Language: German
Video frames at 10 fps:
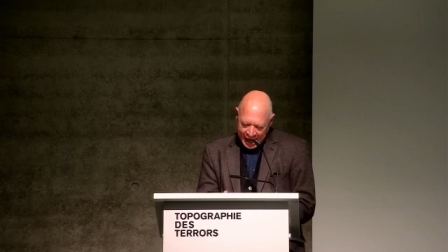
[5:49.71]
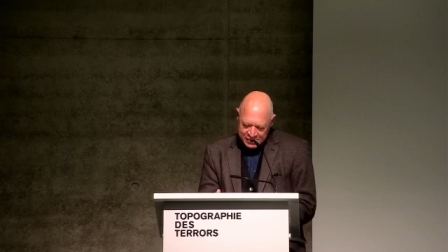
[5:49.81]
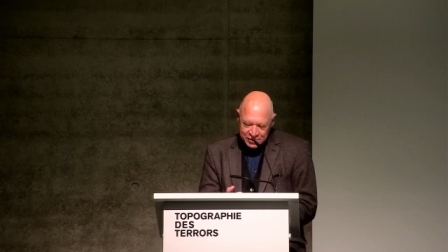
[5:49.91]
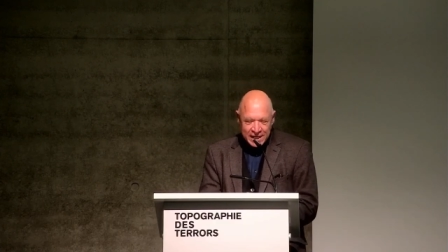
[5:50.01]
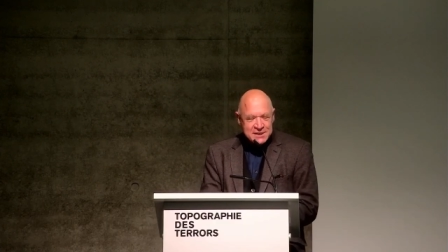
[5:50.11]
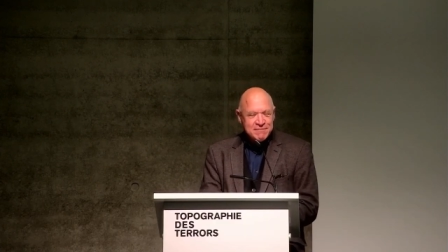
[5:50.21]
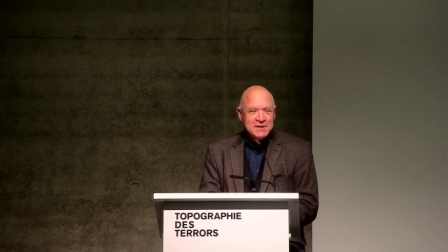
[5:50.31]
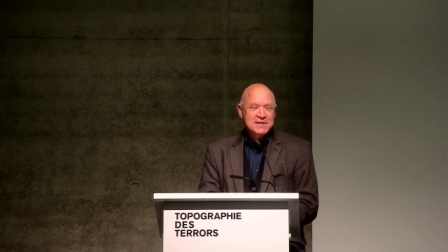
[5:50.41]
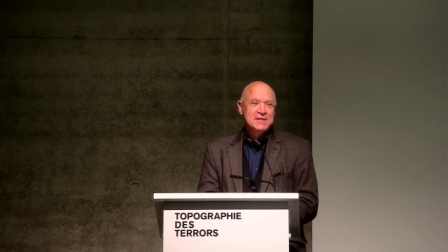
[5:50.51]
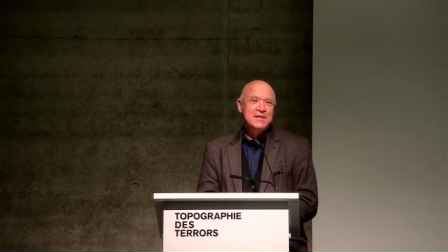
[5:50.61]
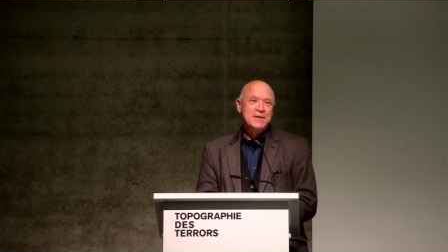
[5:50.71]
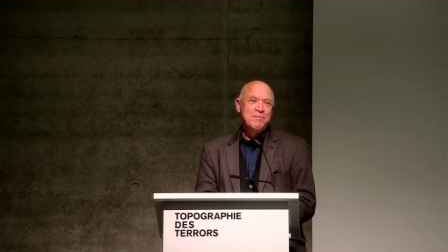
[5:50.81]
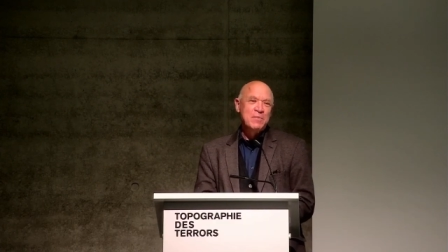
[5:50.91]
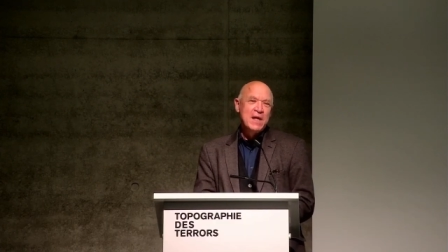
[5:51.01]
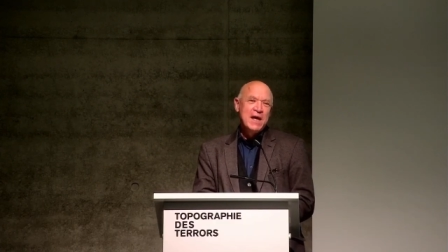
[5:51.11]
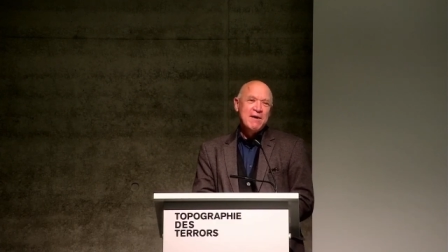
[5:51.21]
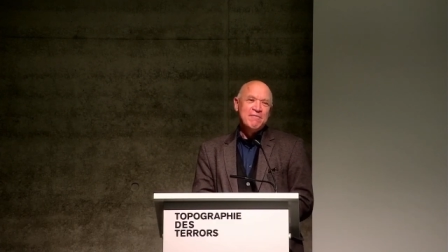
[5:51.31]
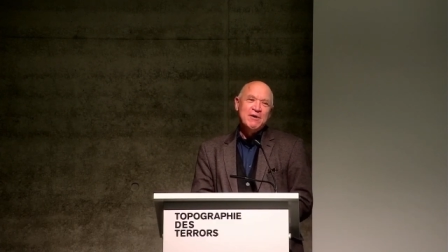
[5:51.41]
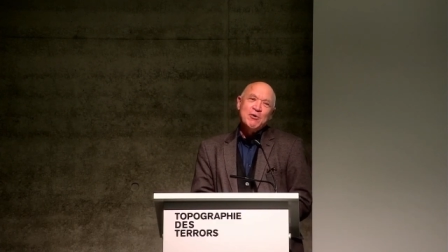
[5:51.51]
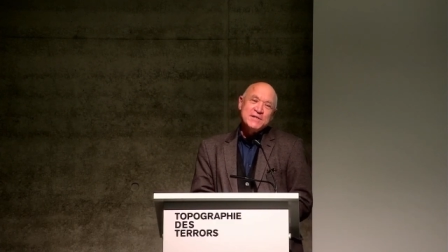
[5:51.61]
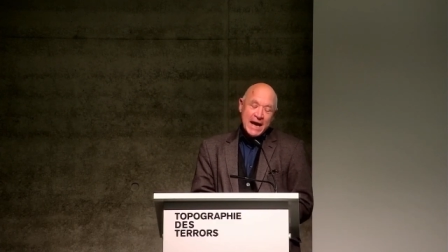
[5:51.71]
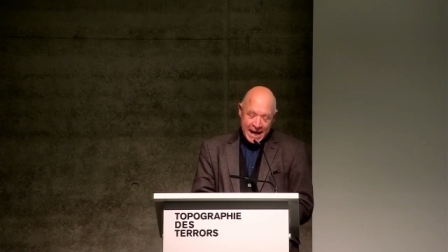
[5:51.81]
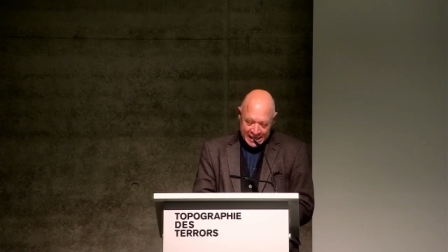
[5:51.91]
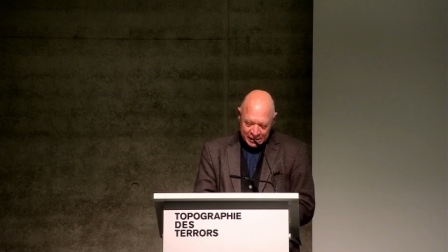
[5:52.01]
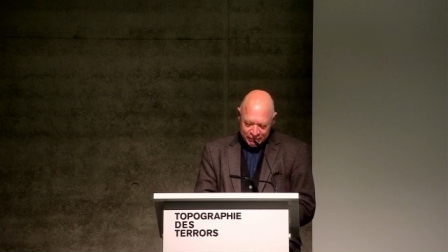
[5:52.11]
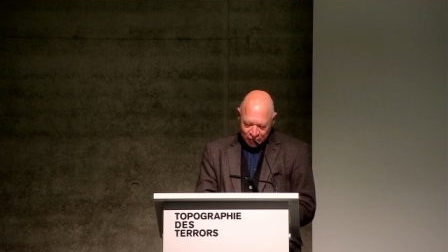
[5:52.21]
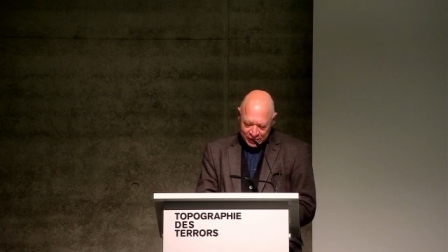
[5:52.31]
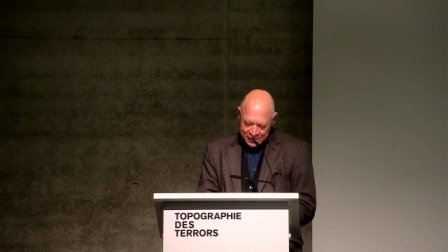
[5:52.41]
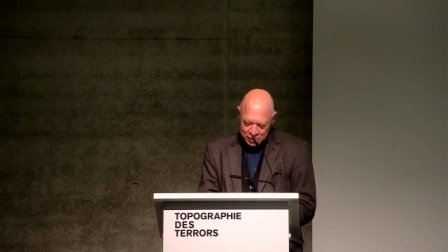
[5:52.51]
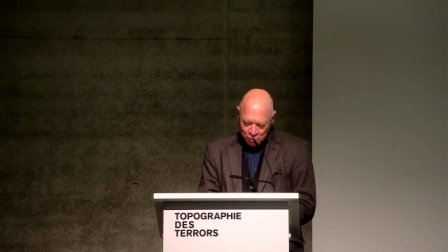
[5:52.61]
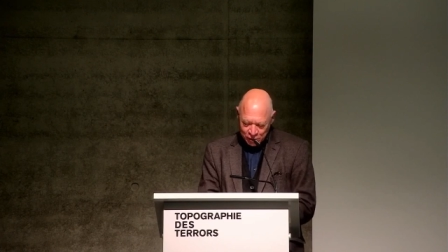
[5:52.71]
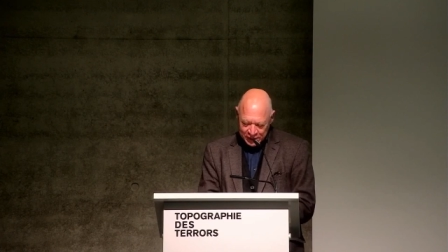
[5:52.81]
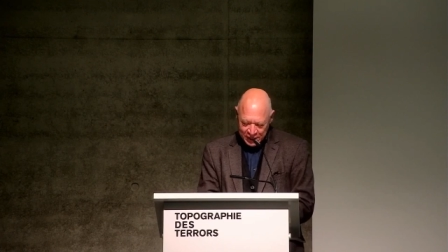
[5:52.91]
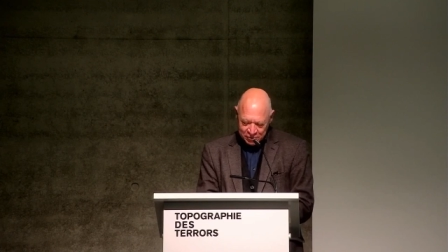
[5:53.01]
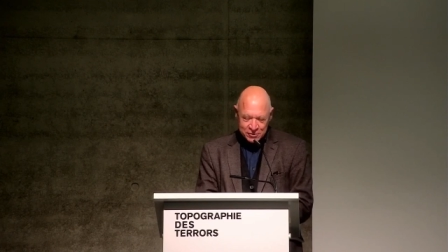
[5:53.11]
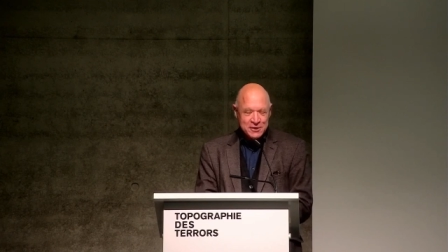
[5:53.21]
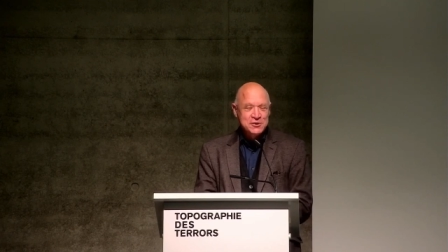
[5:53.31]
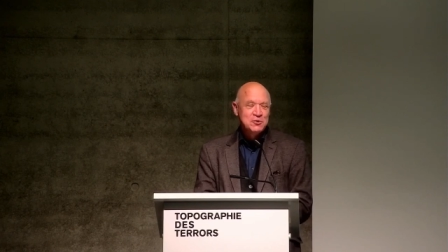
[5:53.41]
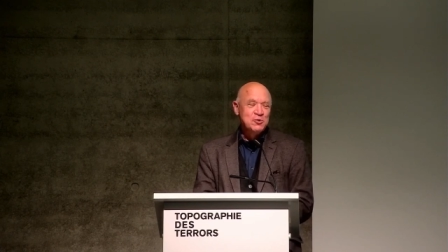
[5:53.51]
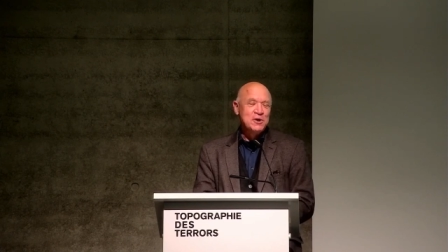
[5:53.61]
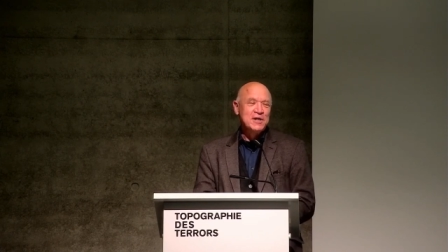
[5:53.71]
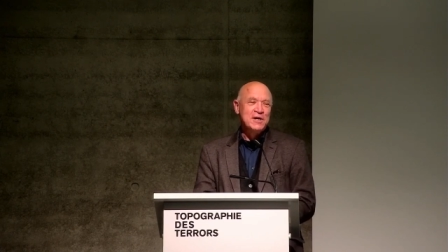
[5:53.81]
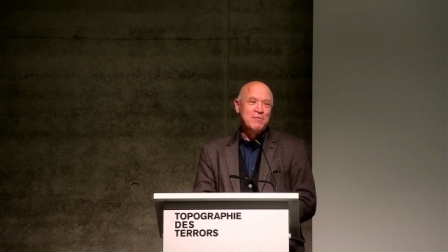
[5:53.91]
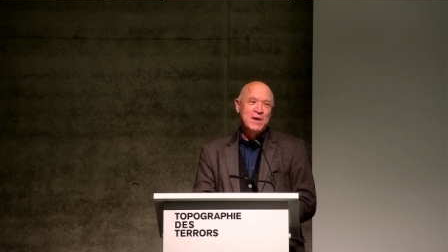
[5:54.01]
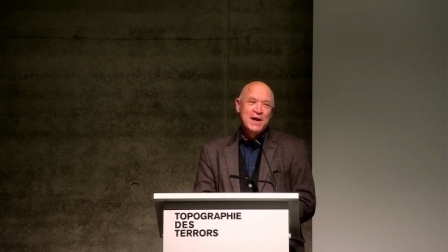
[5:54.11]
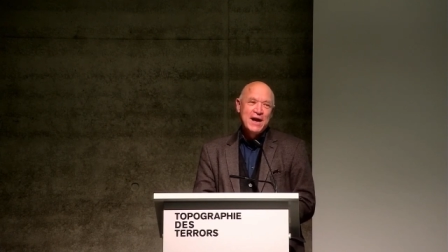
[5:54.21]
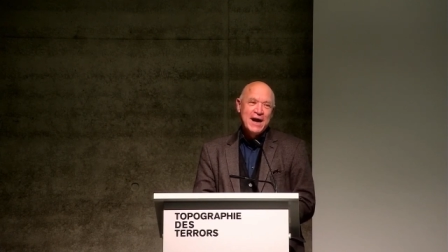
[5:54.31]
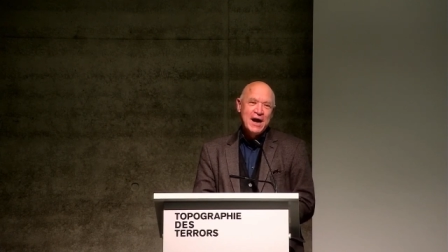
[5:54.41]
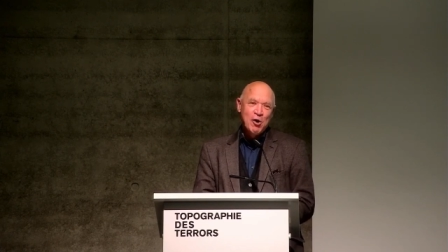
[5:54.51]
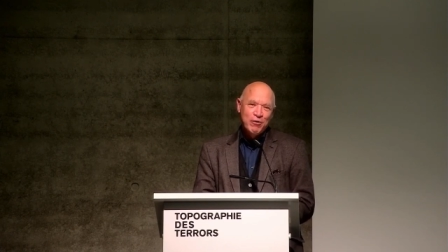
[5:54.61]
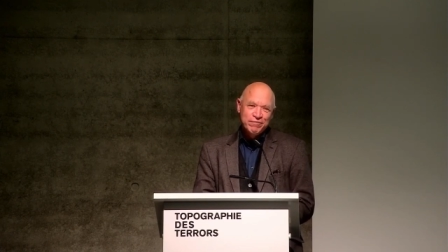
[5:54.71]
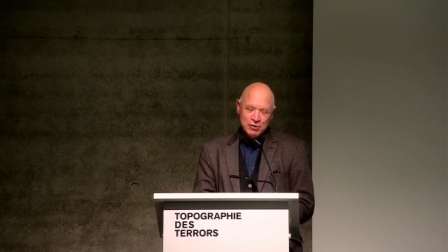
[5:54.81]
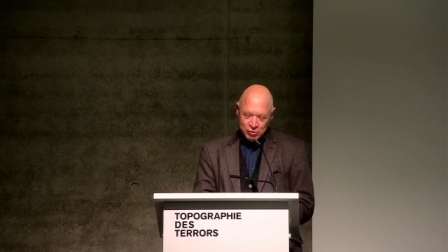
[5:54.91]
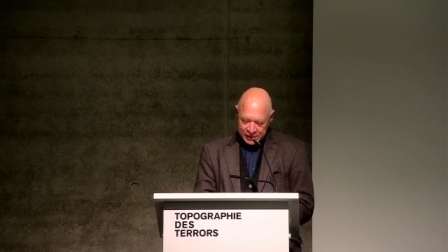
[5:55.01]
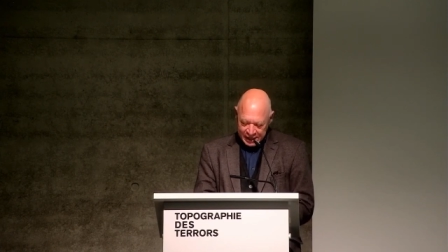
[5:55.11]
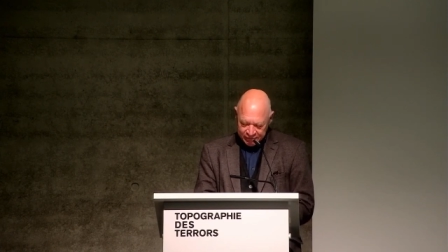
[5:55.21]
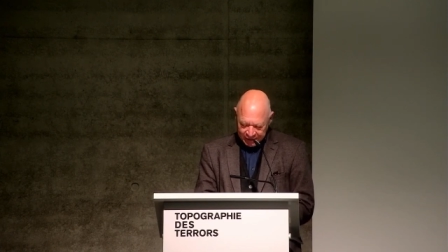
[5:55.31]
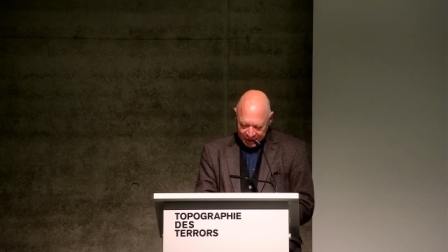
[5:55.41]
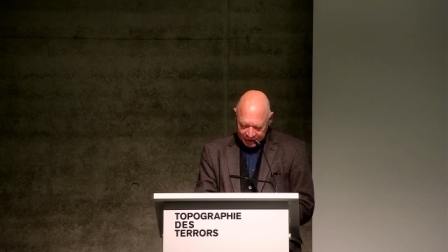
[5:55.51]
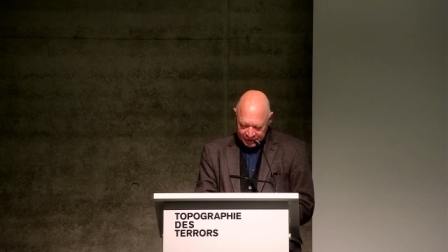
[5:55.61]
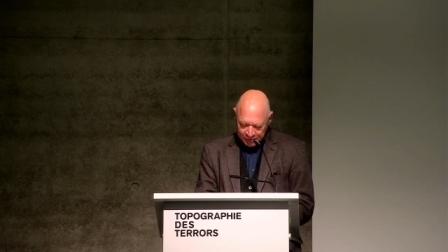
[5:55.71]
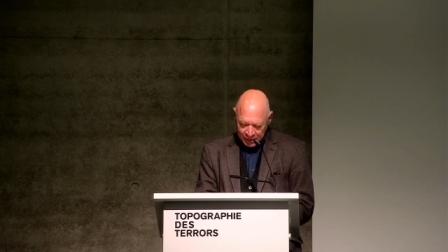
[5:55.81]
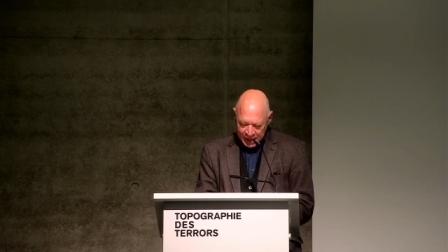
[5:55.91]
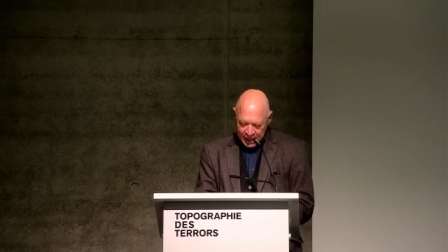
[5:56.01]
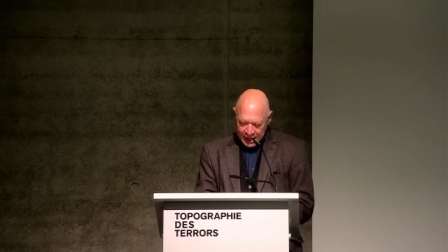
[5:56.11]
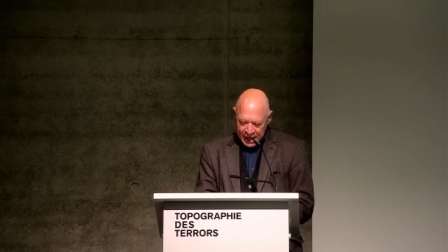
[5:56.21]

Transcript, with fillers: Also das, was ähm, wir uns eigentlich von Historikern und Historikern erhoffen und erwarten.